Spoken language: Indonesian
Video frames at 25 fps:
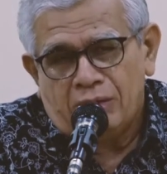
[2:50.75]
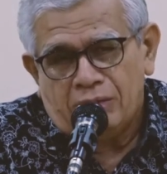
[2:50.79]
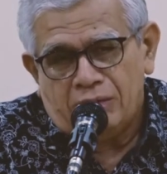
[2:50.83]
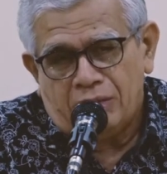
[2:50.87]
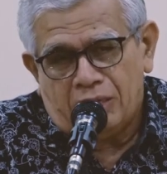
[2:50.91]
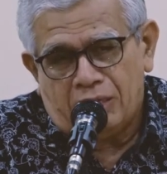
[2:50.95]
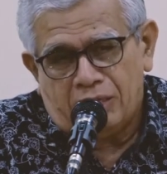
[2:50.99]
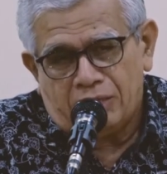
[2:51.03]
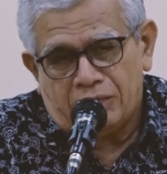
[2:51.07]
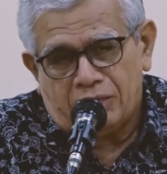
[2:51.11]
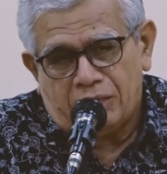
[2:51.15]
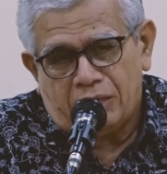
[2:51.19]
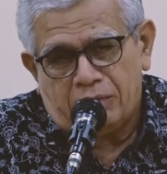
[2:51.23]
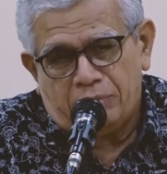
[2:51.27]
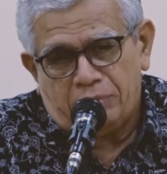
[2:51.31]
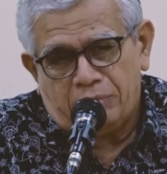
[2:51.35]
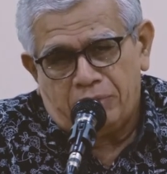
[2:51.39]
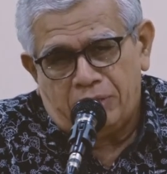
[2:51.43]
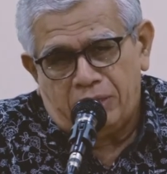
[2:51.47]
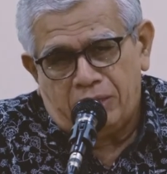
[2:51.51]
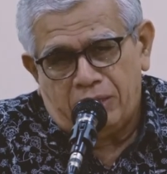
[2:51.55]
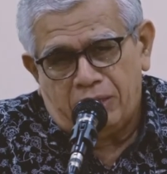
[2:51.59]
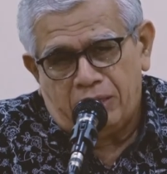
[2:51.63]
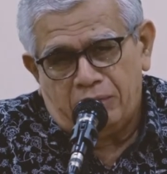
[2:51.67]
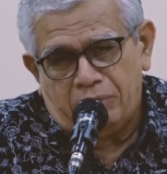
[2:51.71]
Jangan
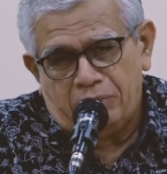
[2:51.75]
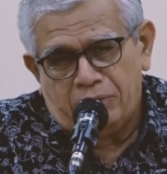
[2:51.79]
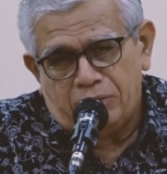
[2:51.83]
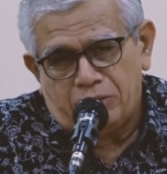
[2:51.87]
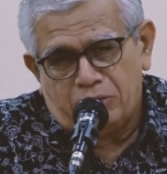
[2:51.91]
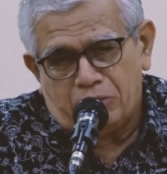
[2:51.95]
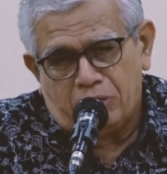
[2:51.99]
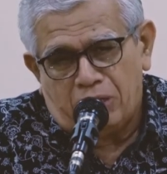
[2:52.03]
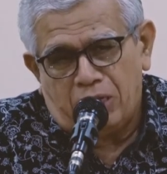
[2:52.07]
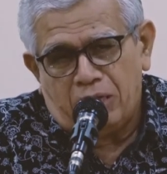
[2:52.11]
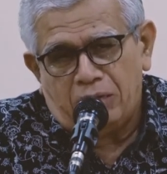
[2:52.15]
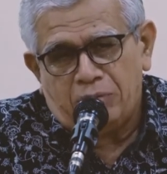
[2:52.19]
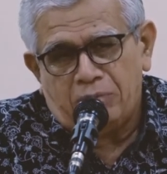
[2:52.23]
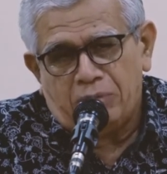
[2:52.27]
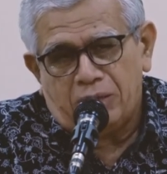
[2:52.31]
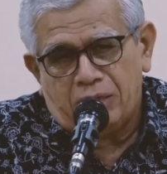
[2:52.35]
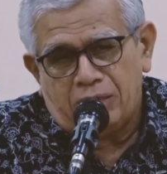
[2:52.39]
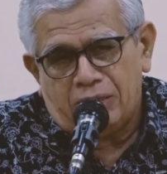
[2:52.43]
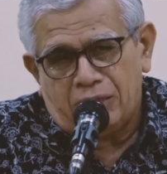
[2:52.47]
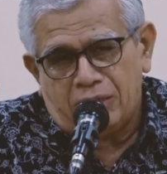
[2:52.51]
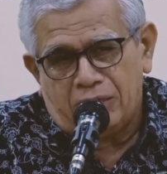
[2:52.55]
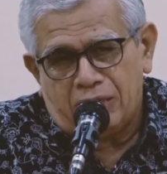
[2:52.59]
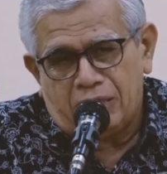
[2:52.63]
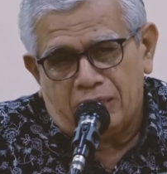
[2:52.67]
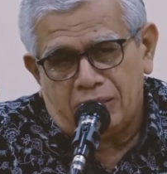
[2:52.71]
sampai Nabi
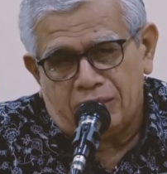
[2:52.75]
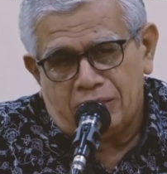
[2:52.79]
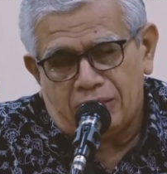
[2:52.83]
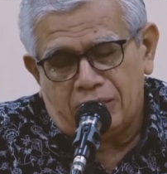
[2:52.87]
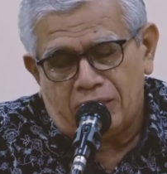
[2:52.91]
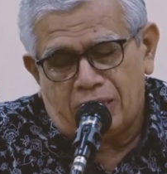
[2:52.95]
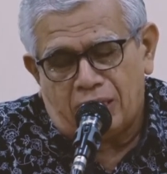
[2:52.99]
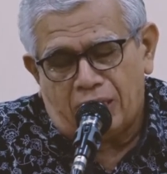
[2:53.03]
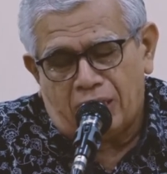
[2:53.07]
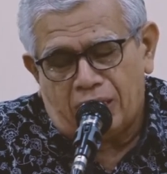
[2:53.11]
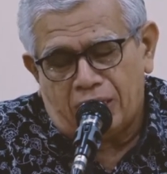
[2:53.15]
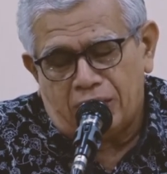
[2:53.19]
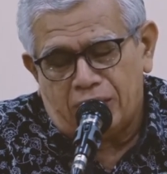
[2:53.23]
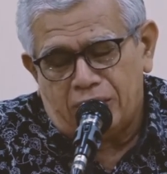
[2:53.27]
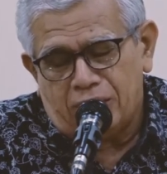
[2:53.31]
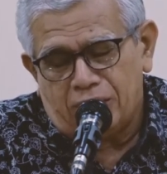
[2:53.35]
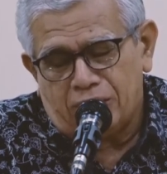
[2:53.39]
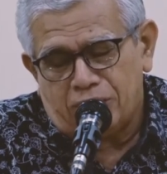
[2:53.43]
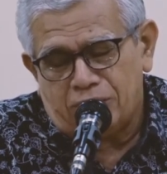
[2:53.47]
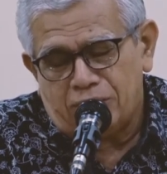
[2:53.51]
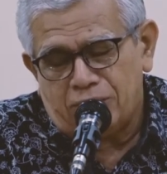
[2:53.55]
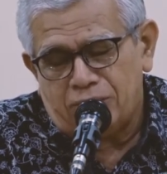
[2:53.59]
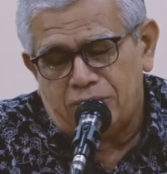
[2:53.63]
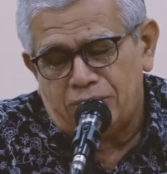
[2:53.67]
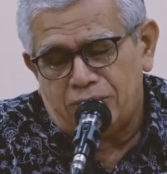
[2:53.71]
Sulaiman dengan tentara
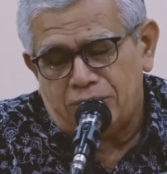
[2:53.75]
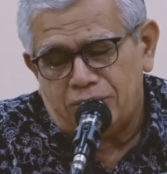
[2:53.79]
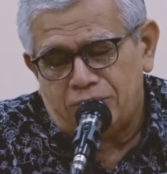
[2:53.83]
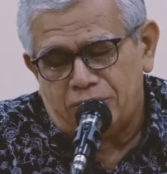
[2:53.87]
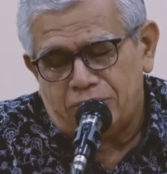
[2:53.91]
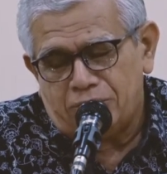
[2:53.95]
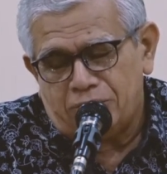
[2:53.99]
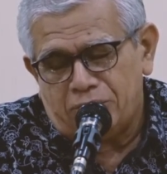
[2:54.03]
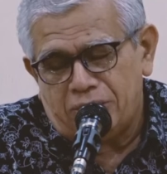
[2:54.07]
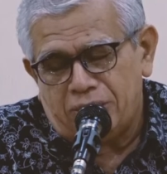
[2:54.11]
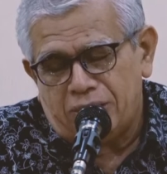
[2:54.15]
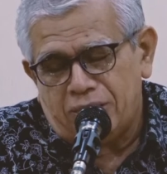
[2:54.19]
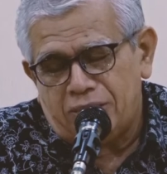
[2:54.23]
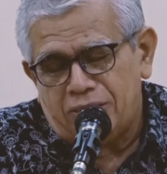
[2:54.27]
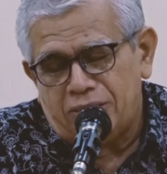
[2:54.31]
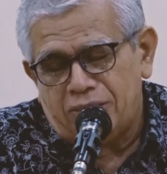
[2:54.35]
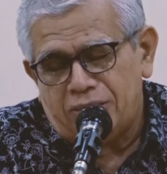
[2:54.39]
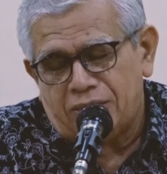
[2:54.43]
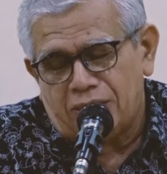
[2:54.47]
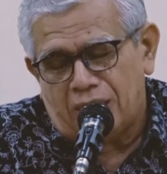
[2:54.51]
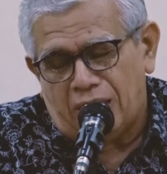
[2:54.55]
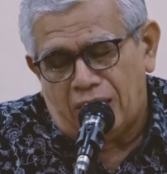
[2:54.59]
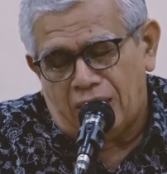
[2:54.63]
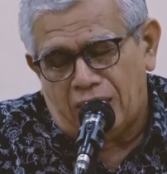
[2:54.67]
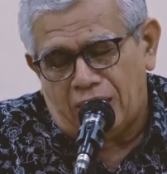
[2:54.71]
itu
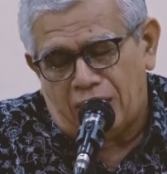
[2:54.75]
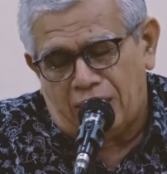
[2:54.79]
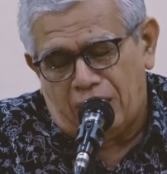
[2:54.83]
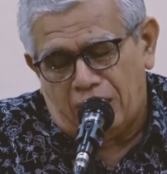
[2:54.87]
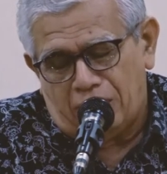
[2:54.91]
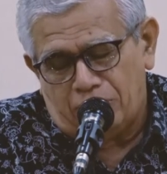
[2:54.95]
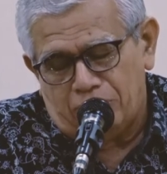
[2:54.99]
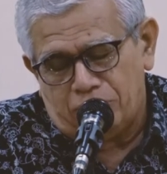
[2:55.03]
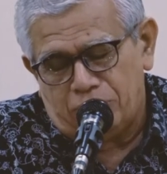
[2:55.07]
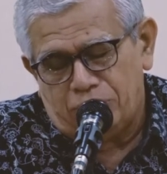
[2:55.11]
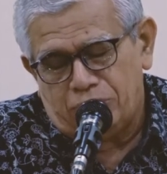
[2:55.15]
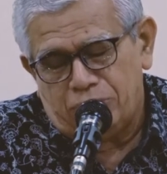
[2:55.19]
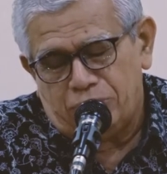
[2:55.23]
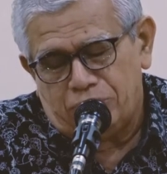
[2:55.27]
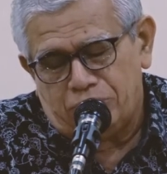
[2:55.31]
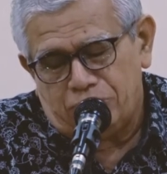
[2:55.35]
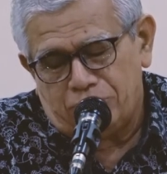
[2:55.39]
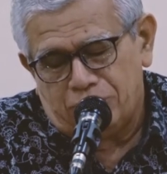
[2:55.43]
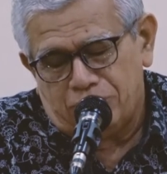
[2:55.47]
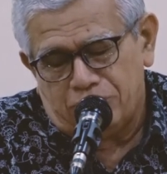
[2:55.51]
menginjak kamu.